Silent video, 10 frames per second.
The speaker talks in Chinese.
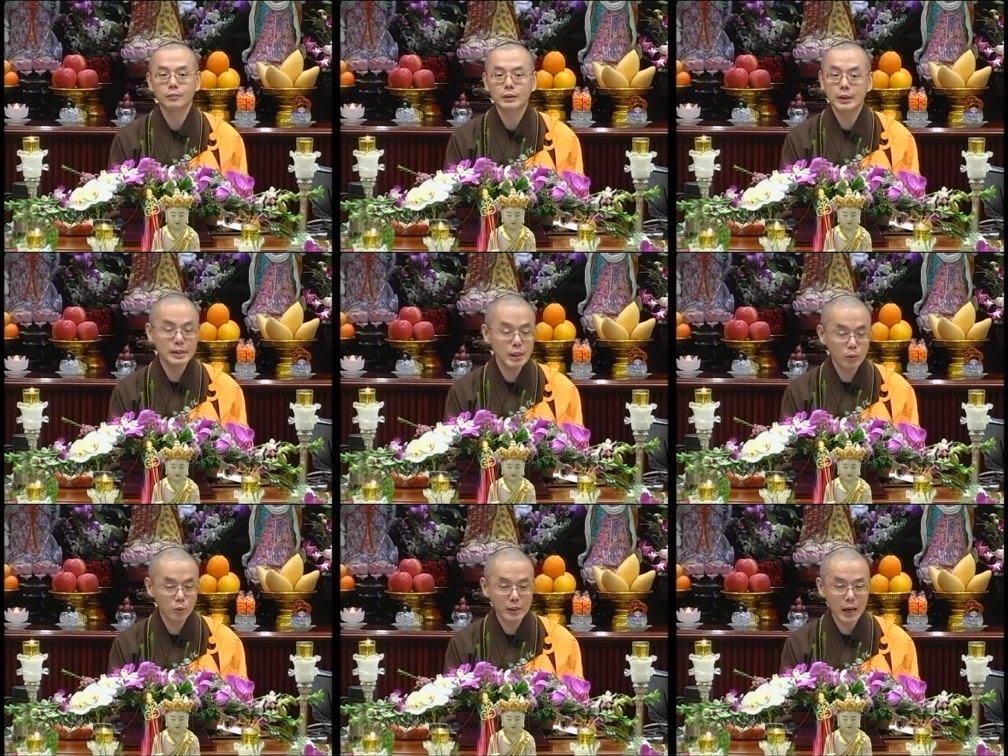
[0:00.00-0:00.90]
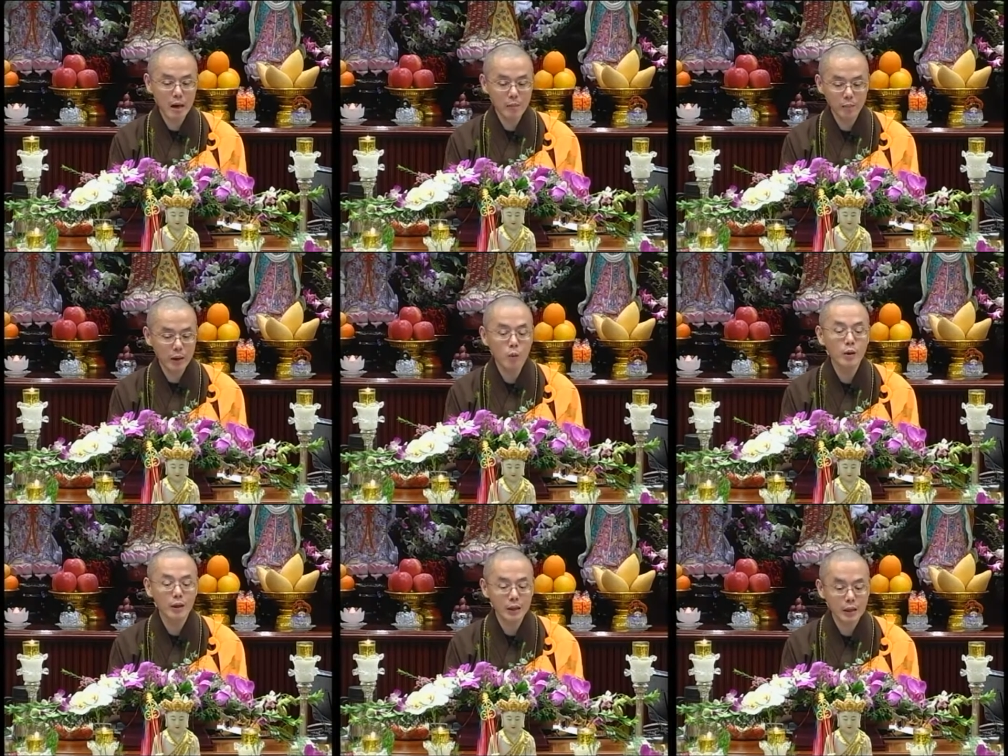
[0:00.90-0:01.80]
在家出家，不要
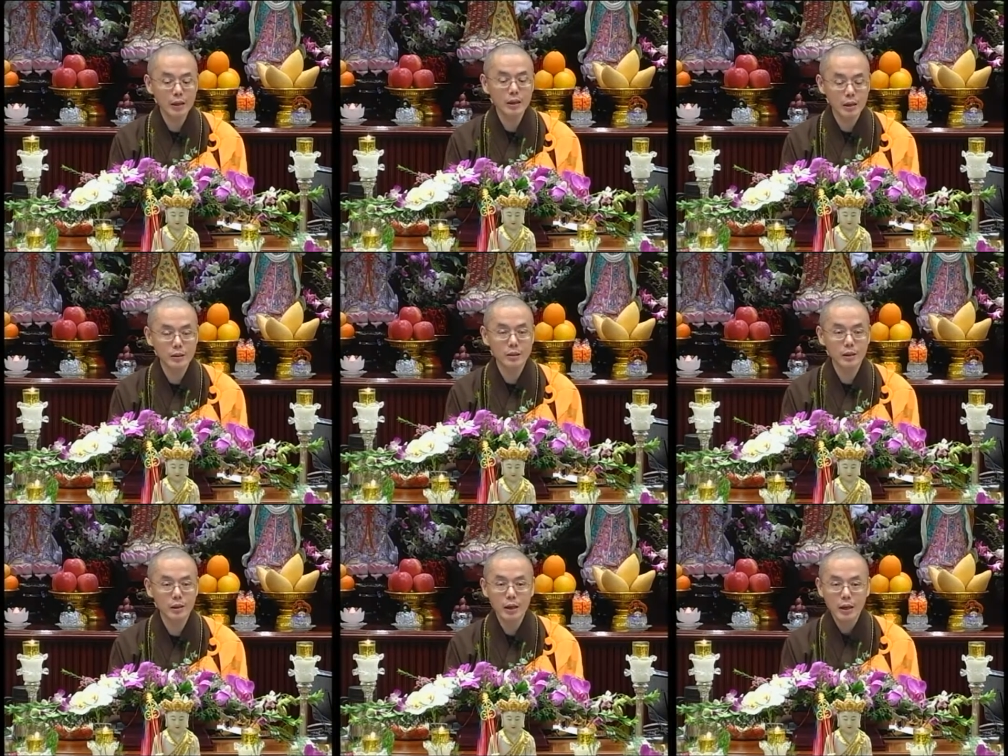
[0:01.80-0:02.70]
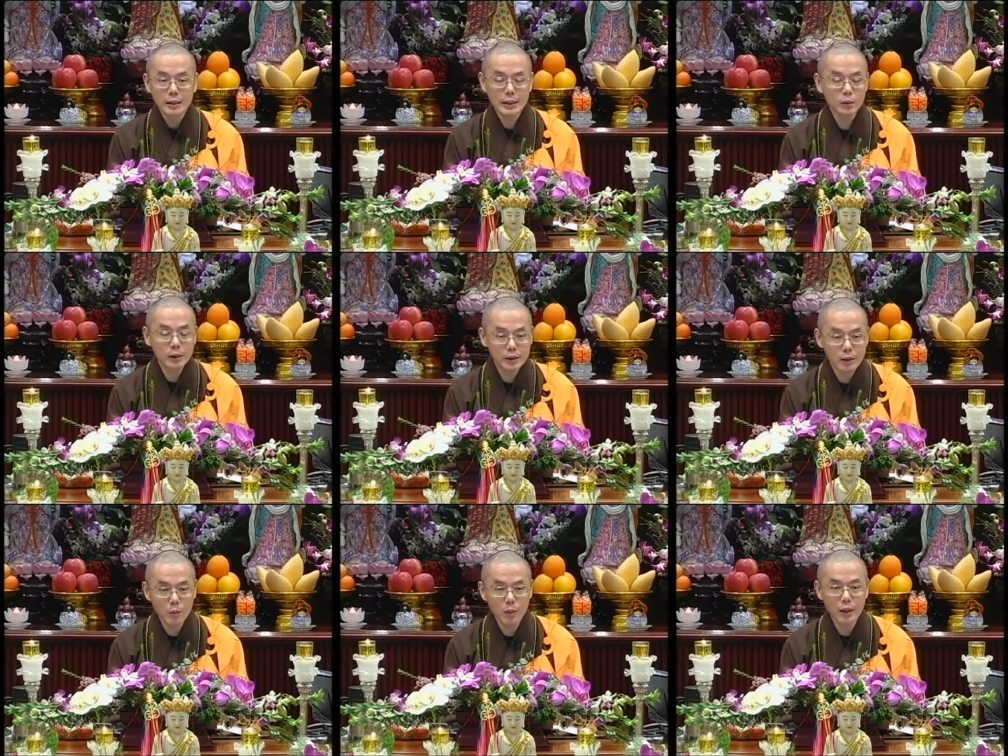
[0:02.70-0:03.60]
为了利益而争。假如你真
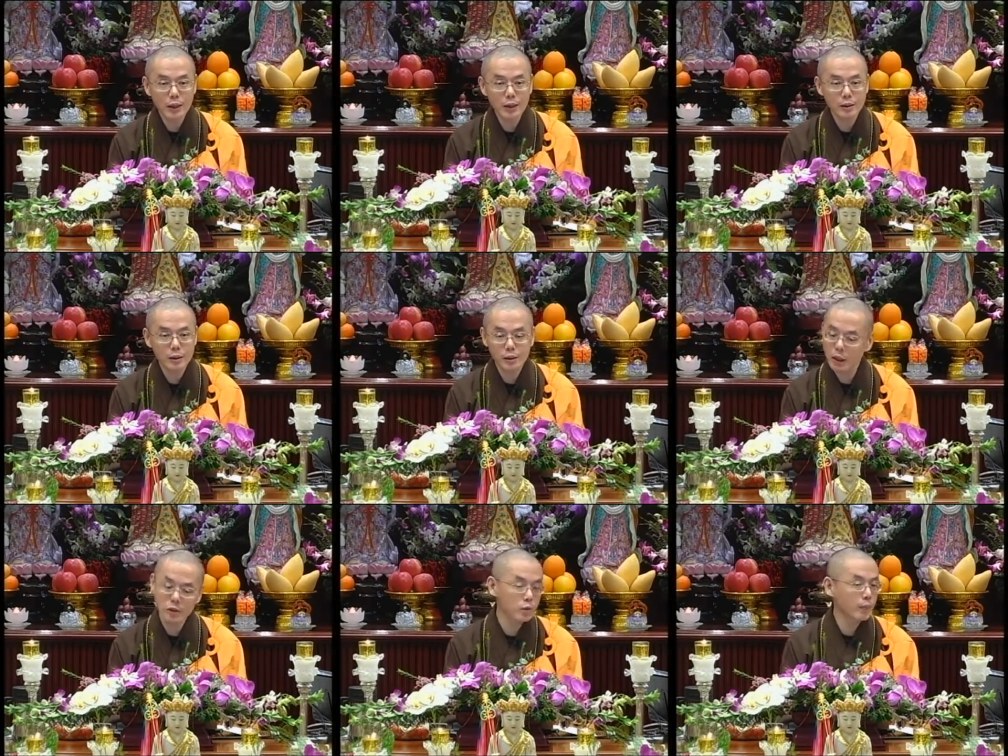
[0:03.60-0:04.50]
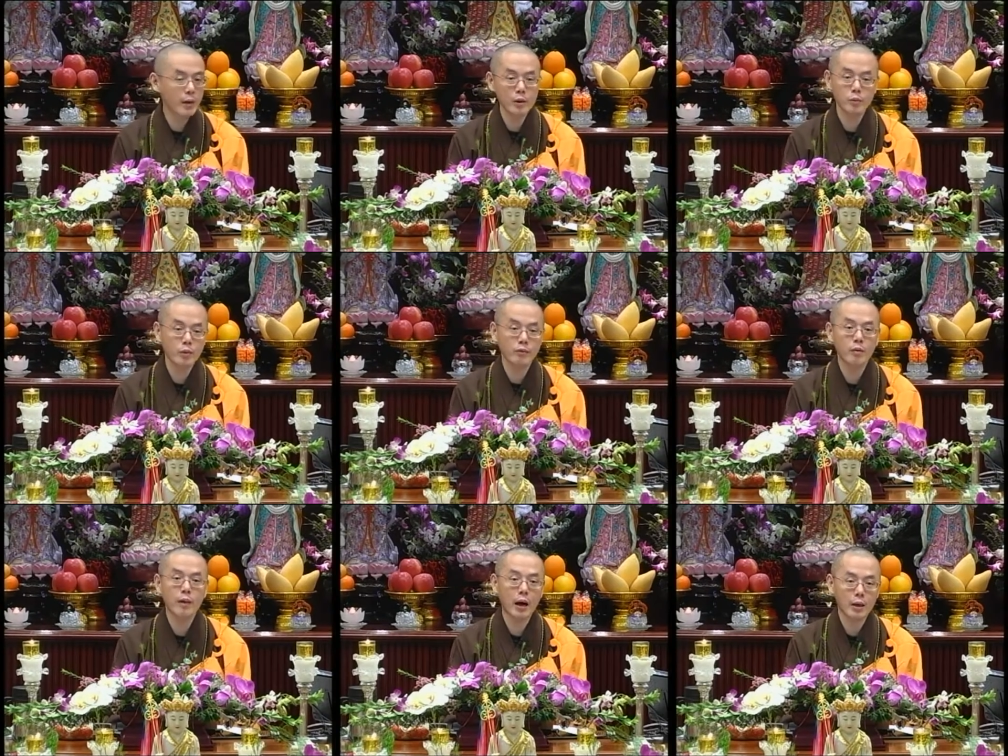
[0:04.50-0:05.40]
的为利益而争，那你就不要学佛
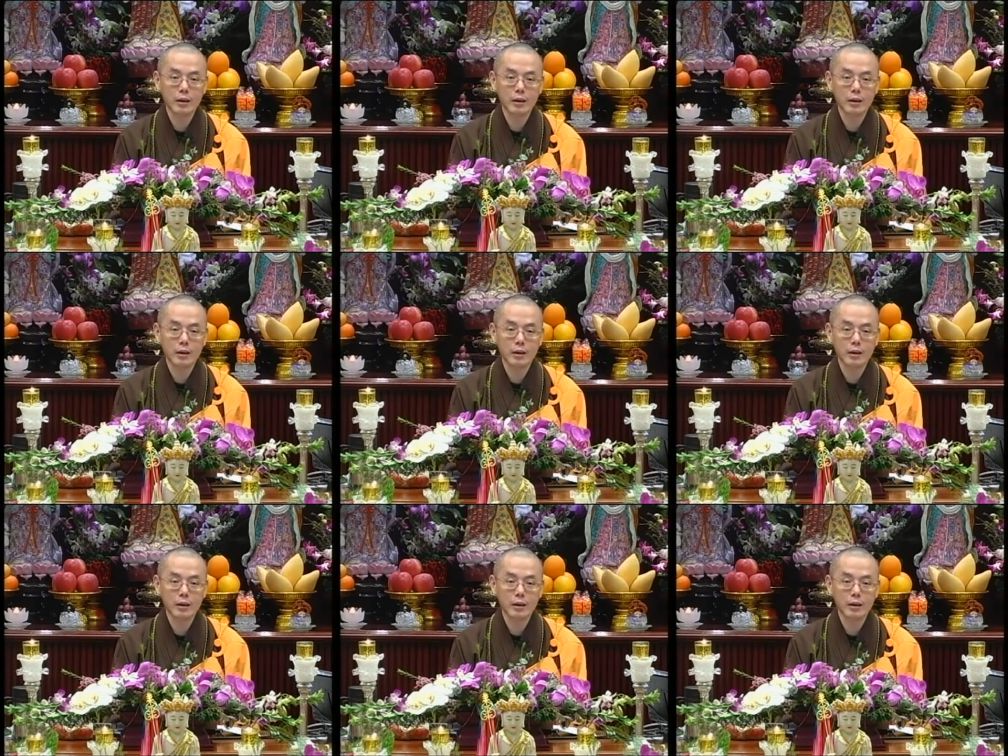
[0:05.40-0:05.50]
嘛。